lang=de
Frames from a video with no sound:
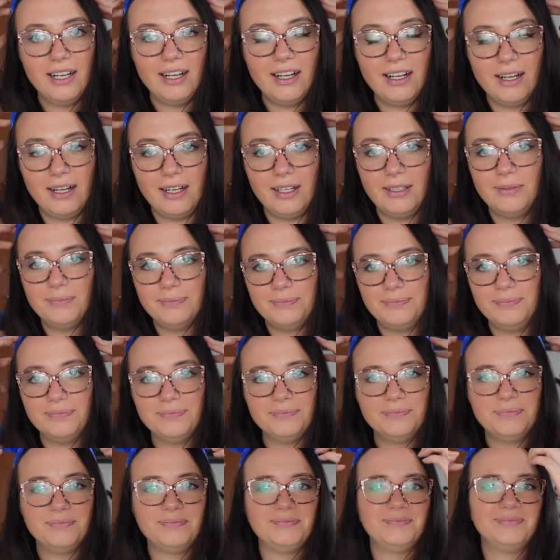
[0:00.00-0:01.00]

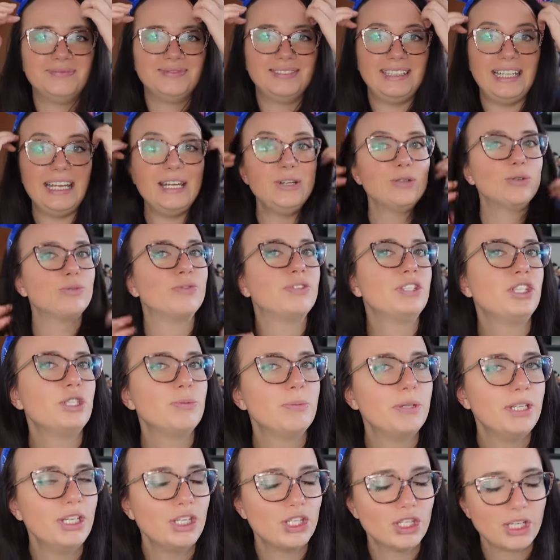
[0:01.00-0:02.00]
Ähm, den durfte ich
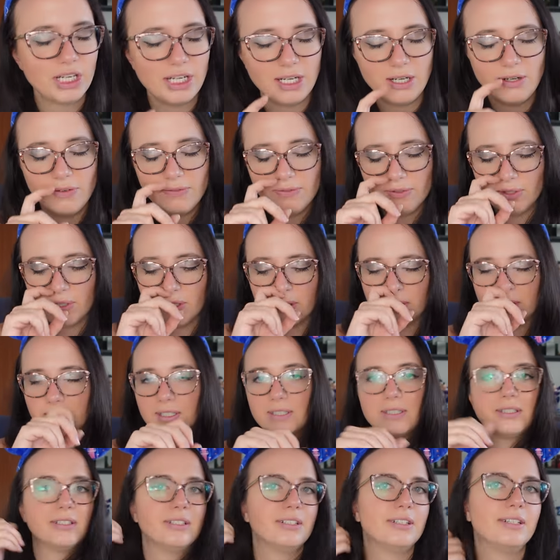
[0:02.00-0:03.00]
mir nicht kaufen,
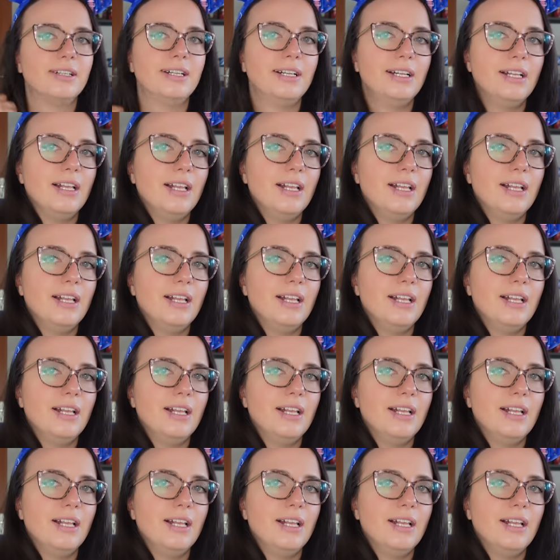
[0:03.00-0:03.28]
sonst äh,